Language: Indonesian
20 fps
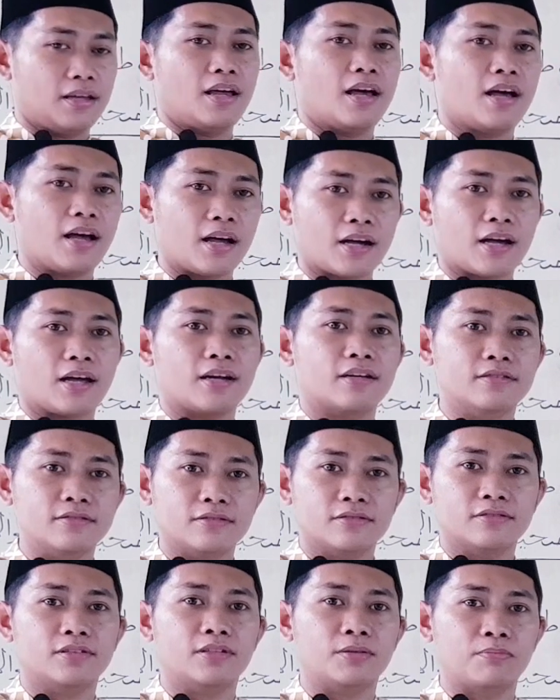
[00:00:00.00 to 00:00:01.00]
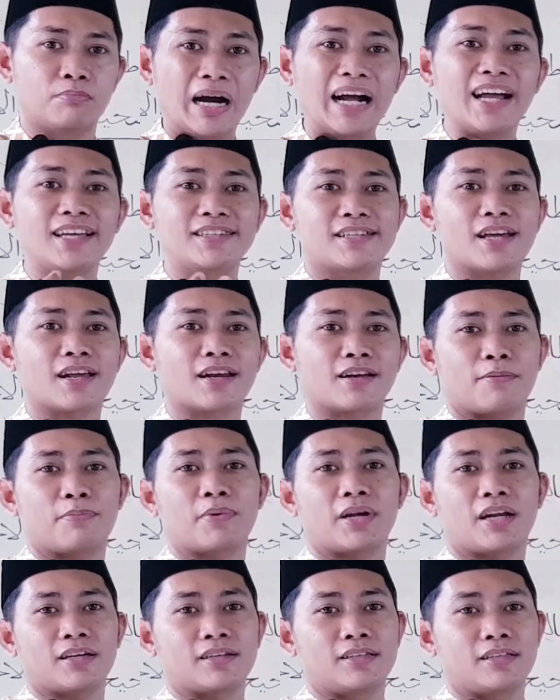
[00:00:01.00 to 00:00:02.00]
akan e, mengejar
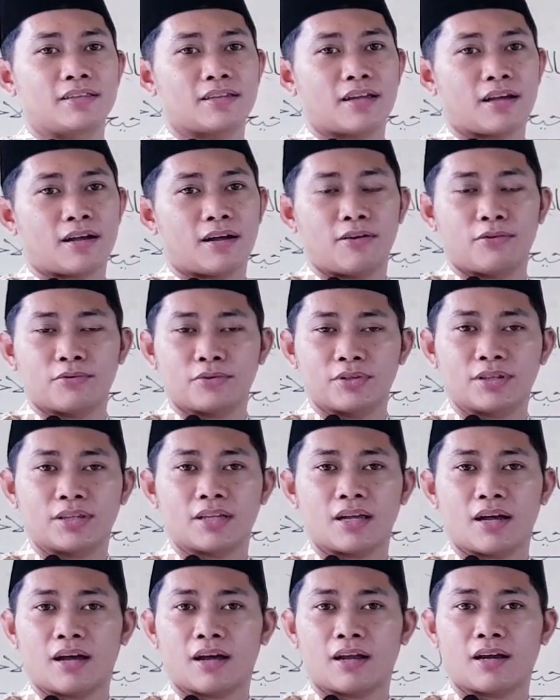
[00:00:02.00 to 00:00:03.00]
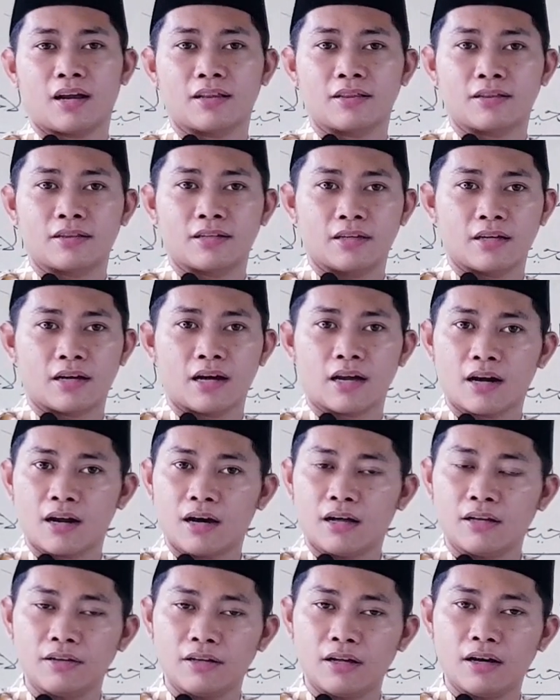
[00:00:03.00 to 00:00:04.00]
kepada kita. Kalau kita nanti karena
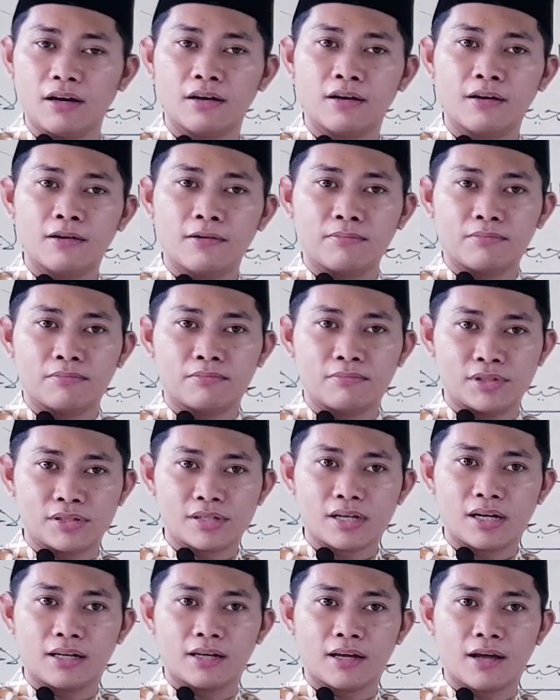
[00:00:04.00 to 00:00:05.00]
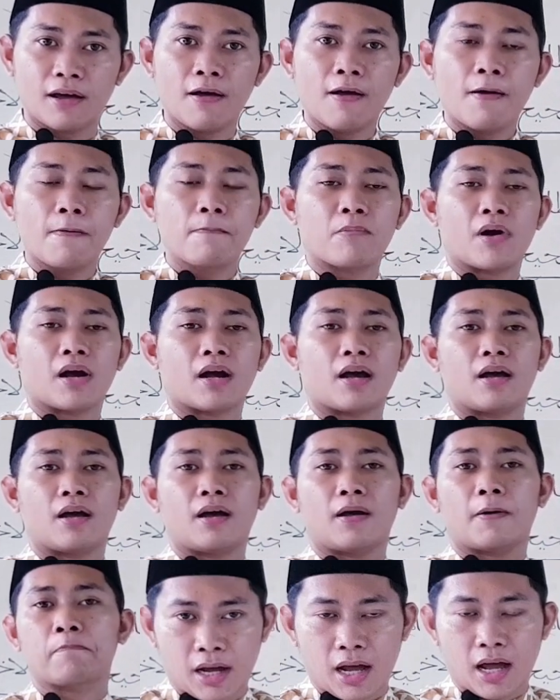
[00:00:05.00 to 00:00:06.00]
Allah, misalnya,
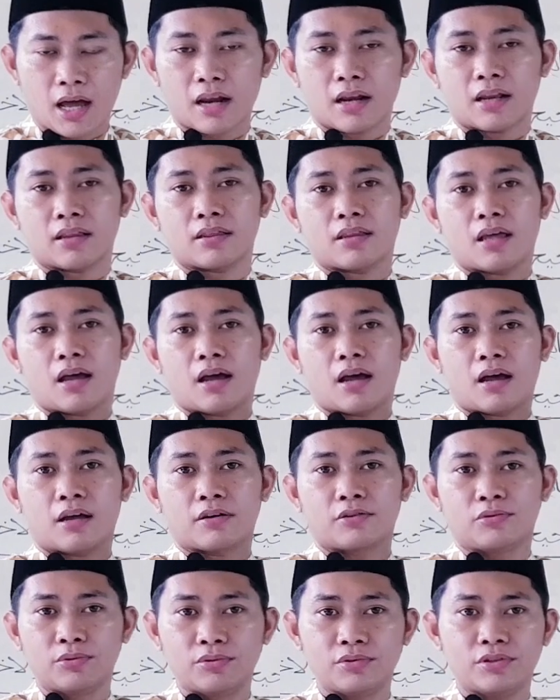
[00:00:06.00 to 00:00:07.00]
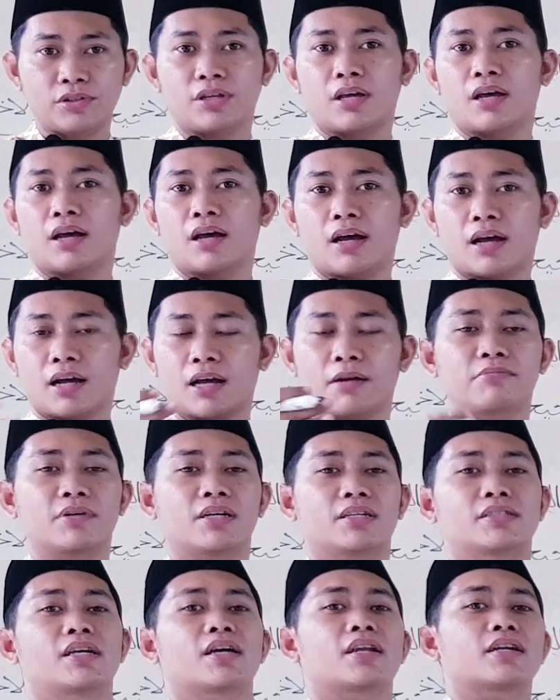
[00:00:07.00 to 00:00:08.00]
maka harta dunia akan
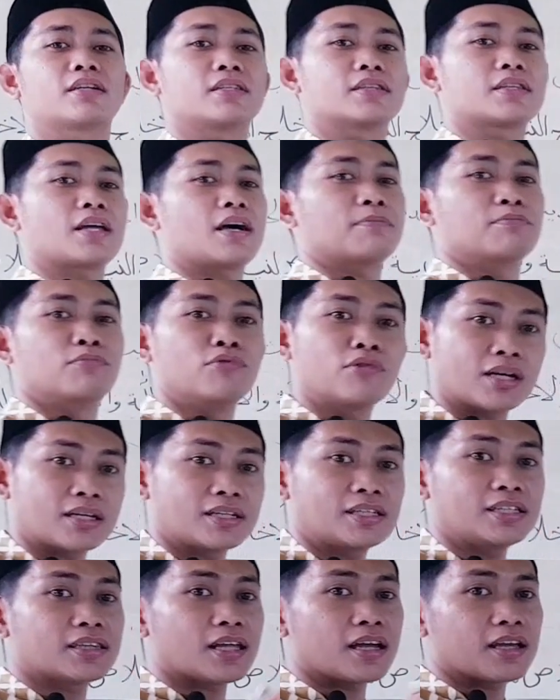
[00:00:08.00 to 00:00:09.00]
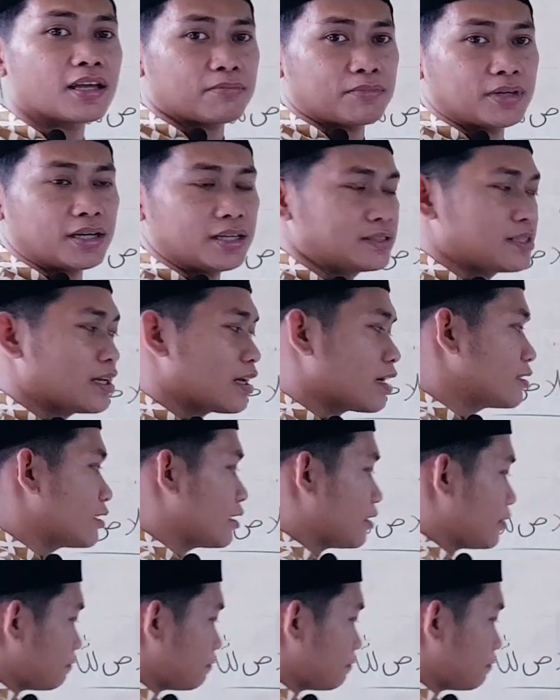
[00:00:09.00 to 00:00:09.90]
mengejar kita, bukan kita yang mengejarnya.